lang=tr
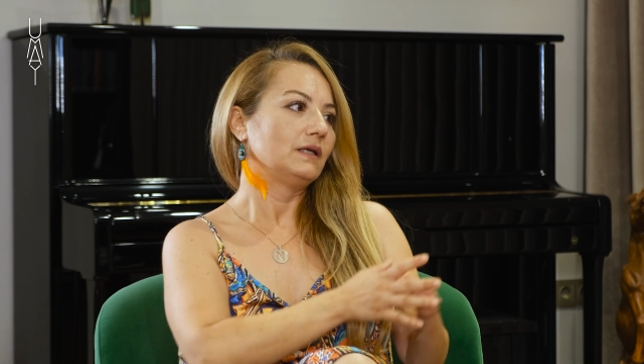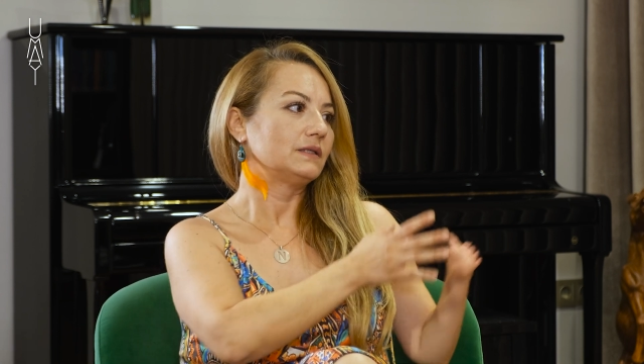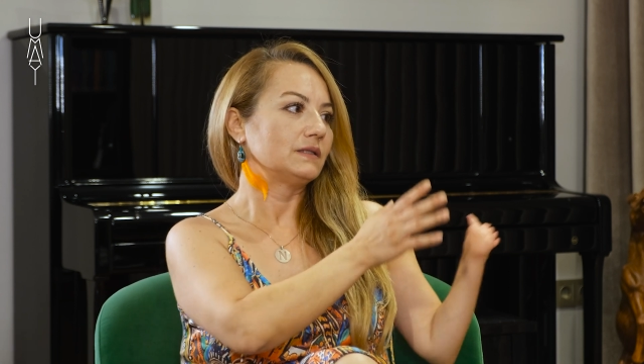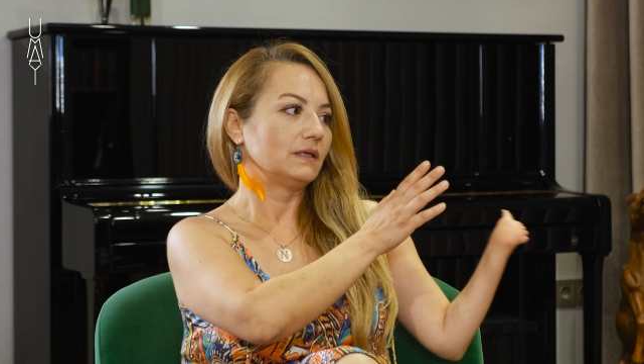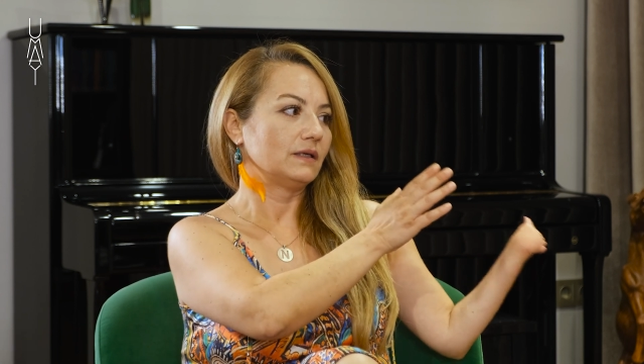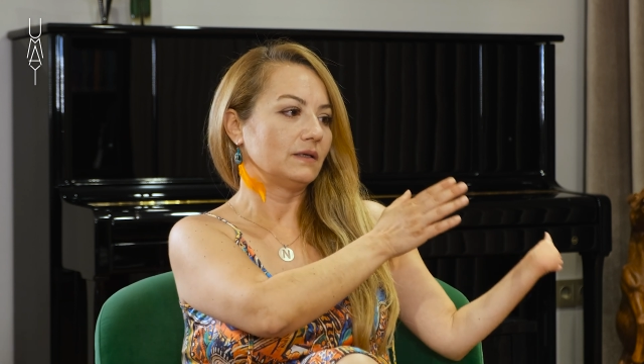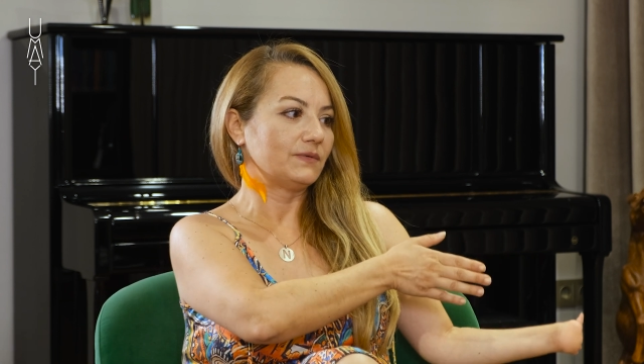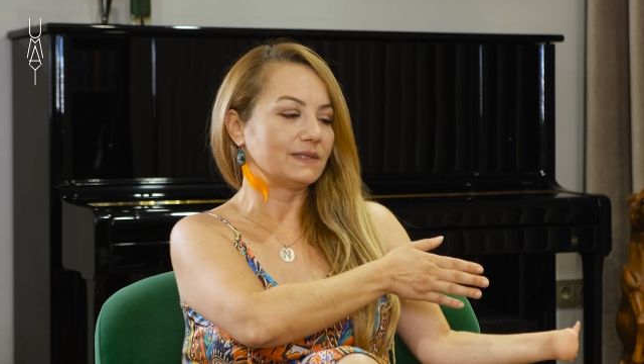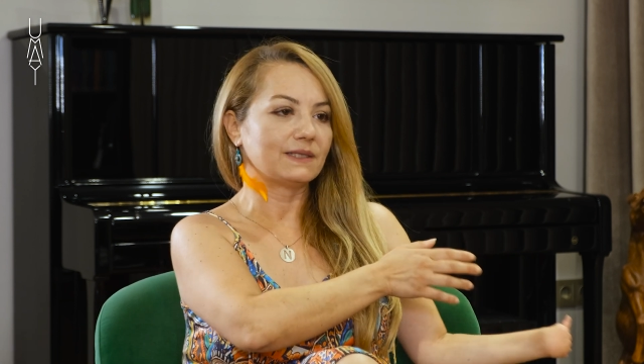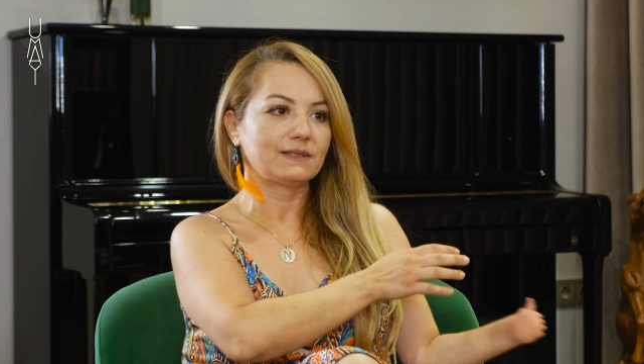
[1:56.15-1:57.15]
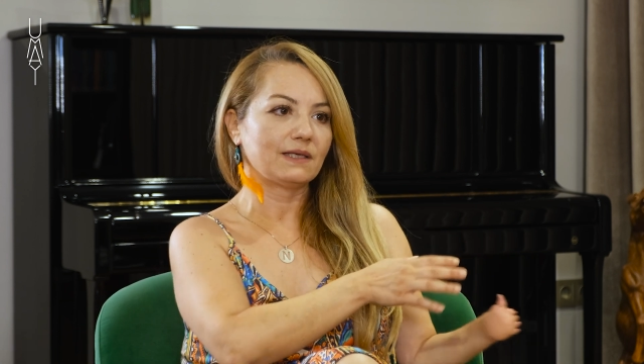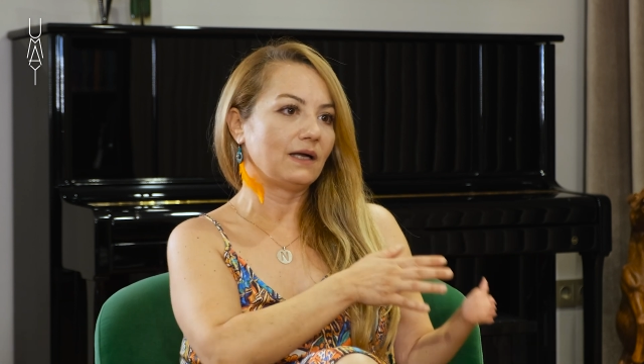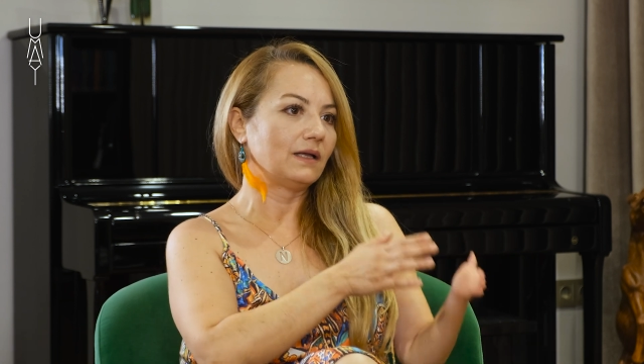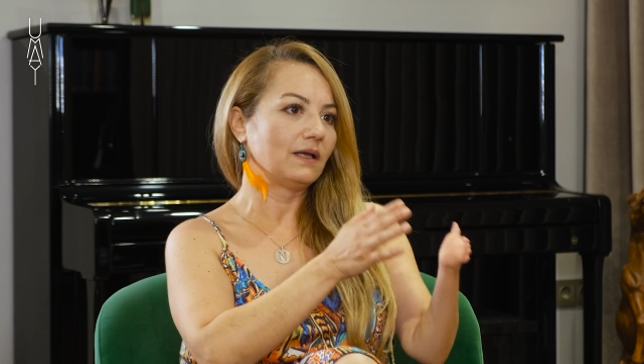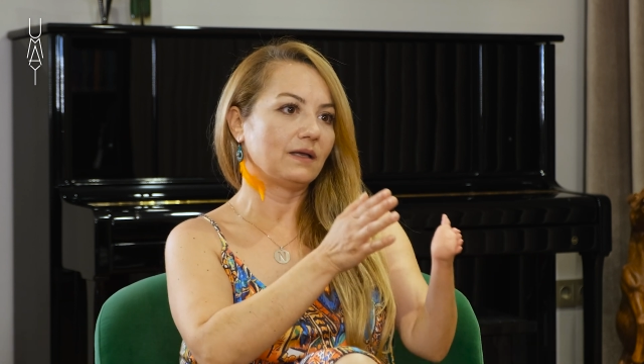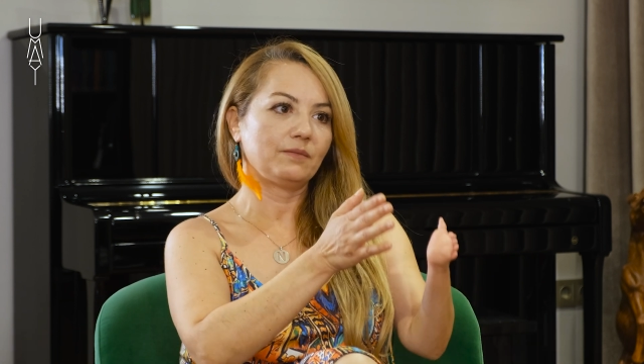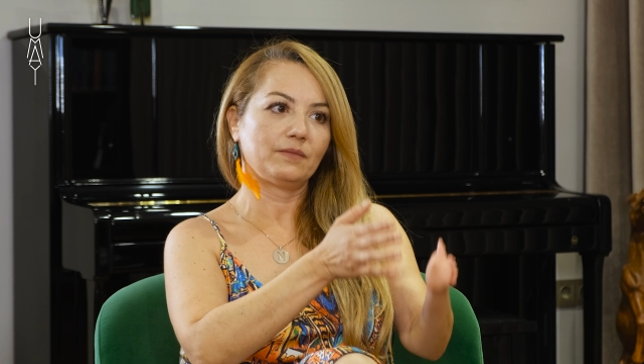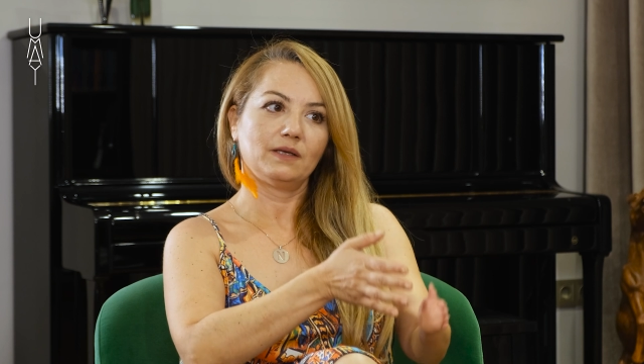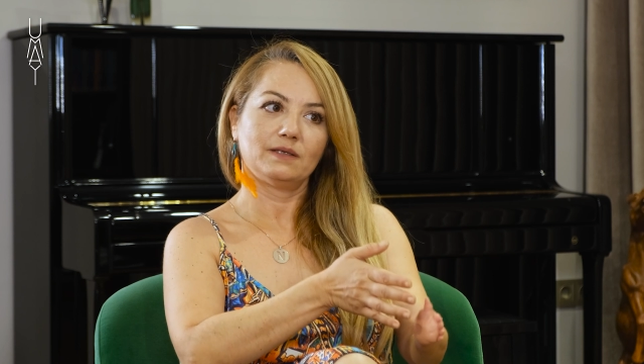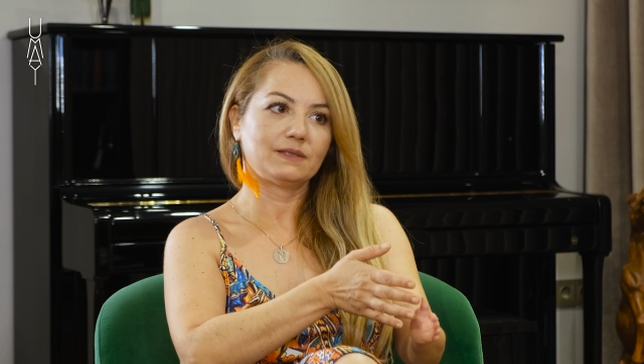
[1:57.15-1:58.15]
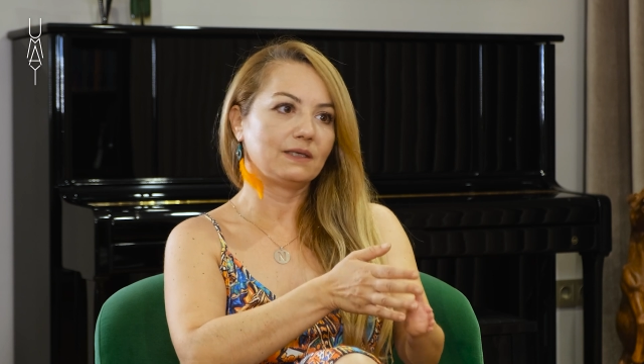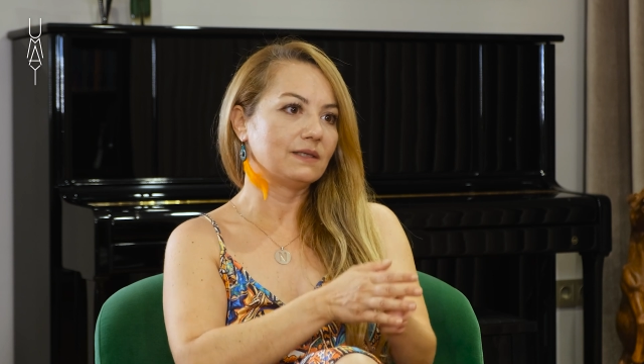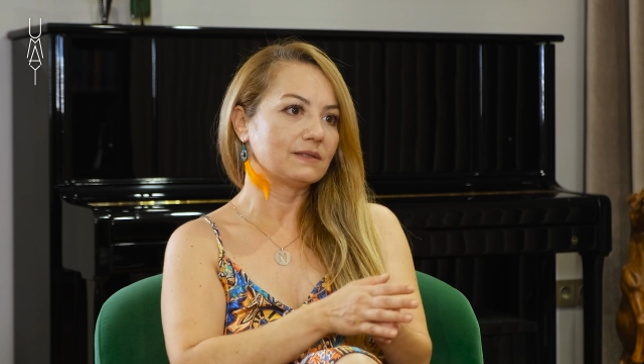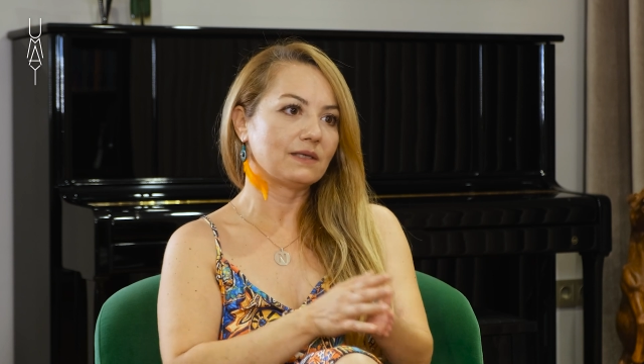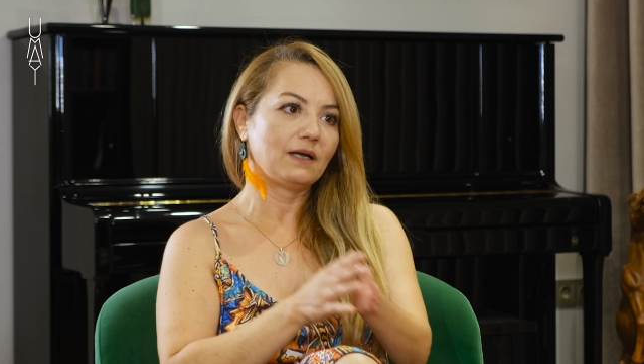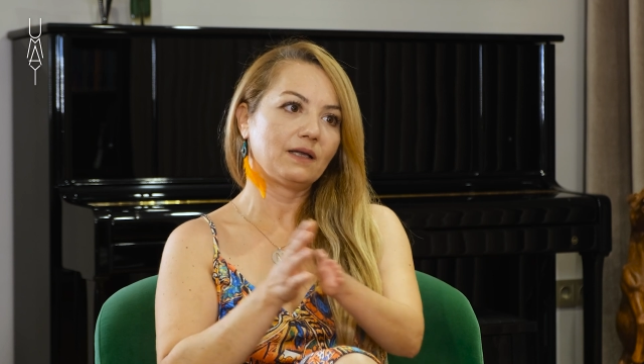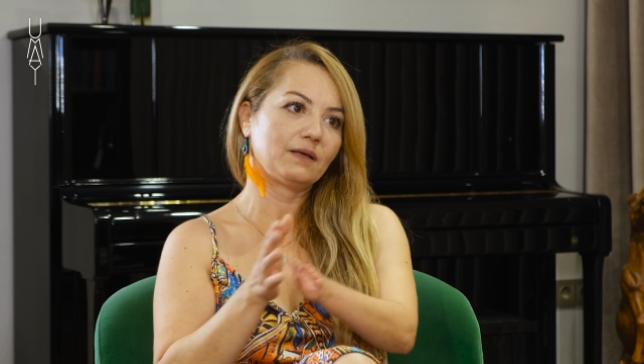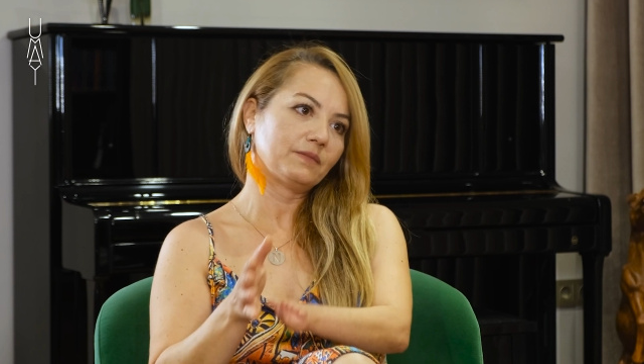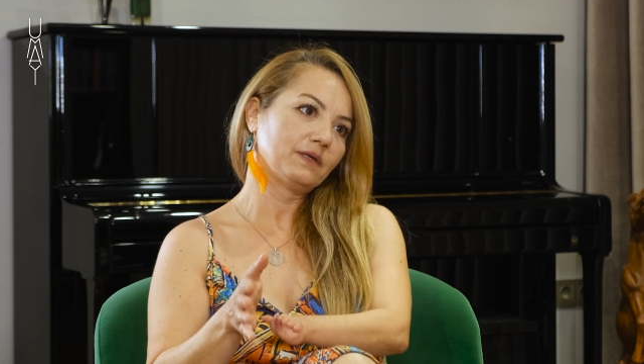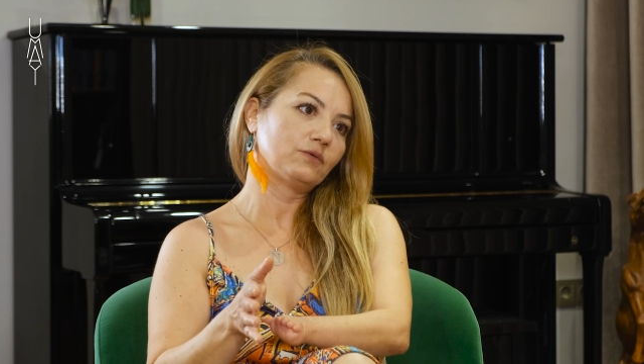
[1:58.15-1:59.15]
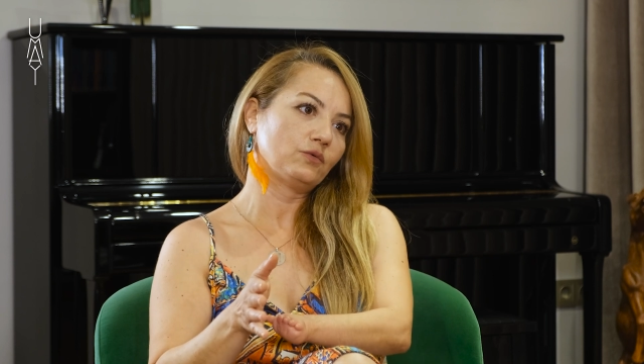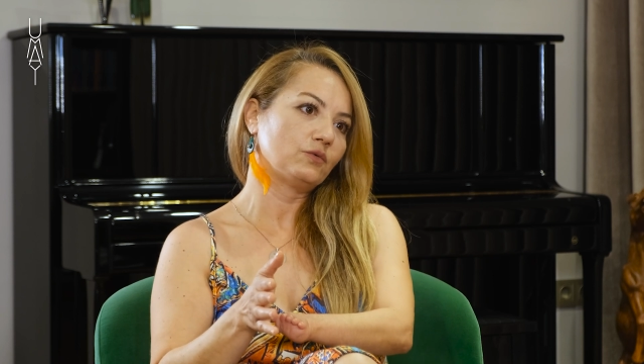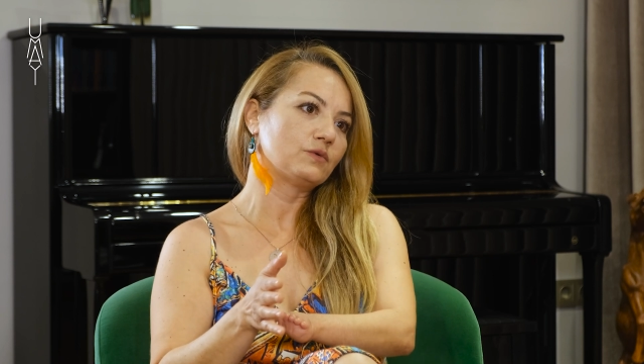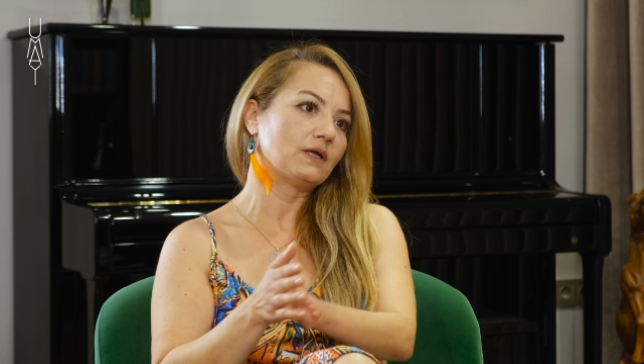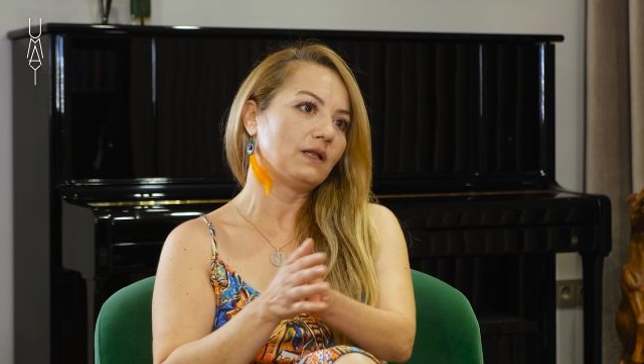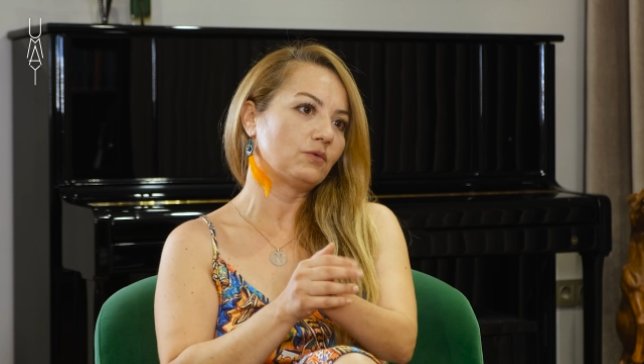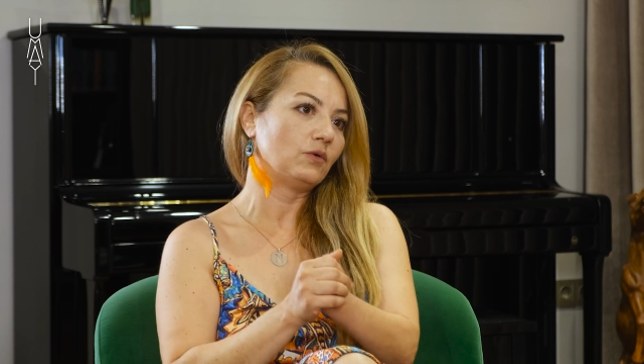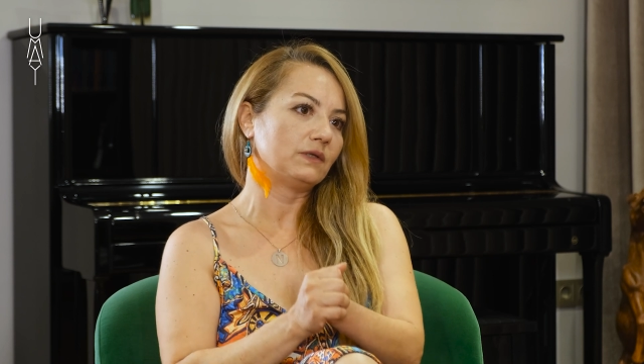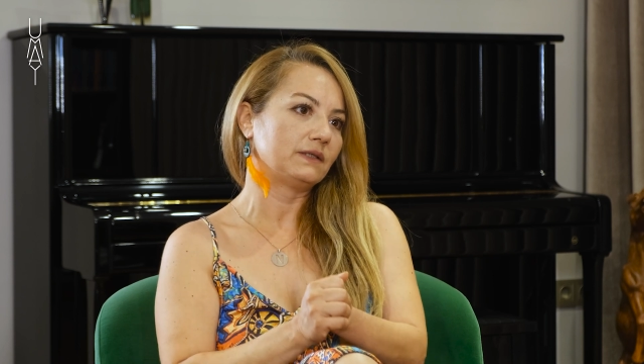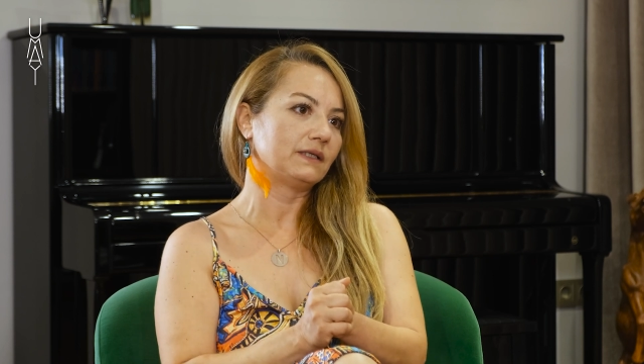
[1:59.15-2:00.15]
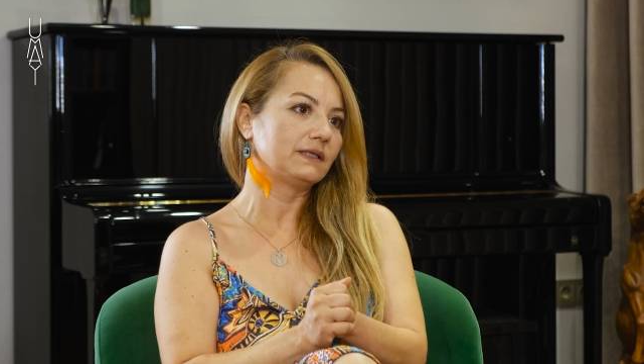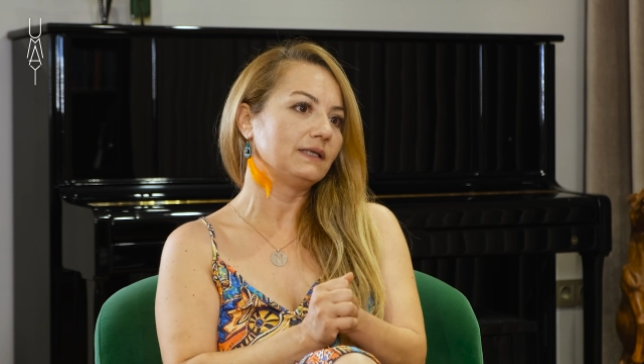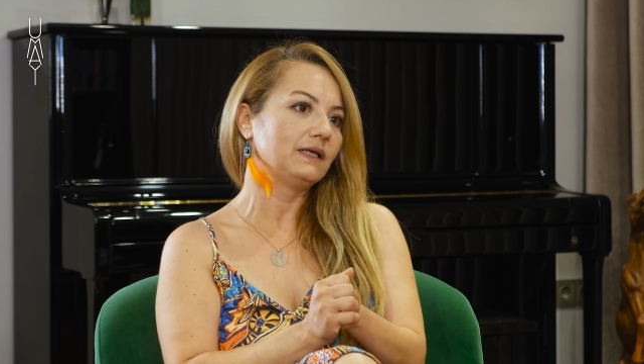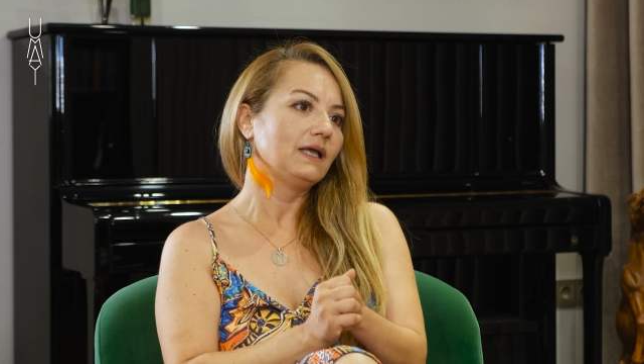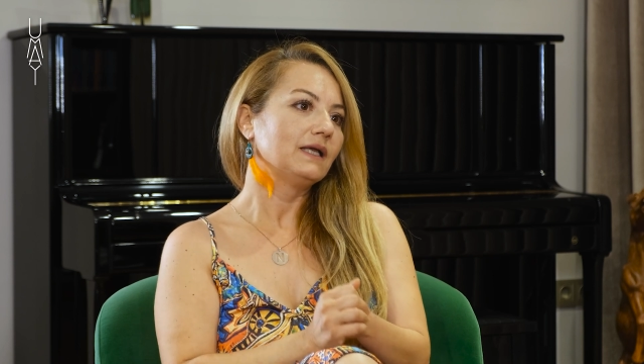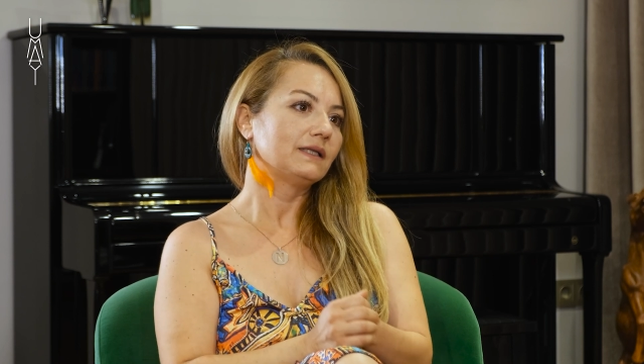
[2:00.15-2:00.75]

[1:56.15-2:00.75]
işte fiziksel hem zihinsel hem de duygusal konularındaki